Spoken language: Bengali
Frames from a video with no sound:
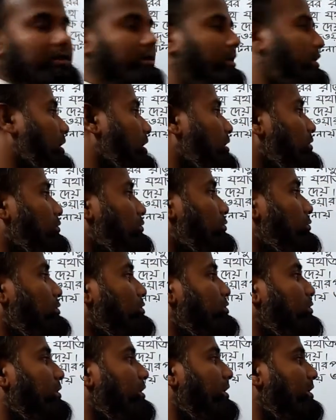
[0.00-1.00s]
এরা
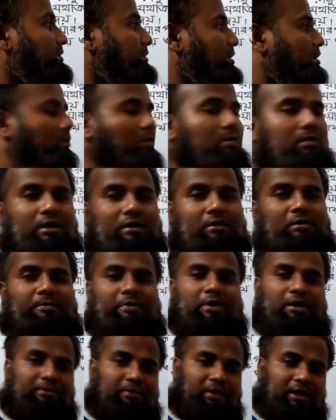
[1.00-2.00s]
দুইজনে কিন্তু নৌকার
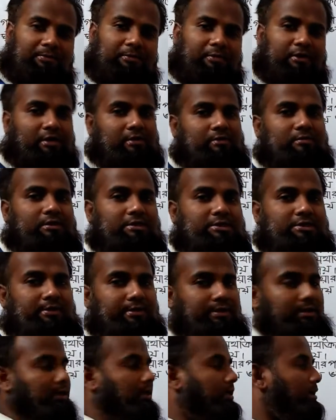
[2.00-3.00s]
উপরে বল প্রয়োগ করেছে
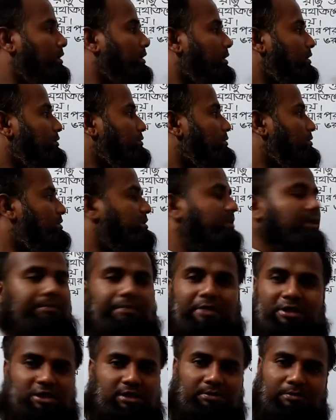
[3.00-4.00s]
তো যে
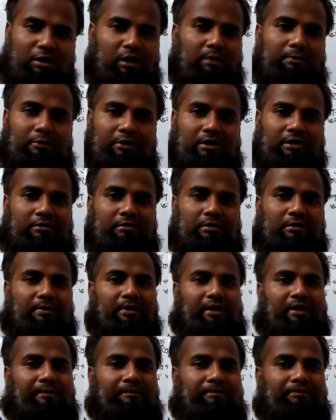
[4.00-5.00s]
বেশি বল প্রয়োগ
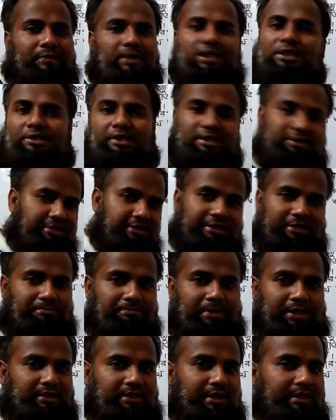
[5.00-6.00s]
করবে সে
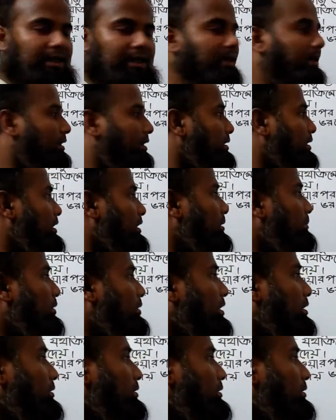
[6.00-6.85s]
জিতবে তাই না মনে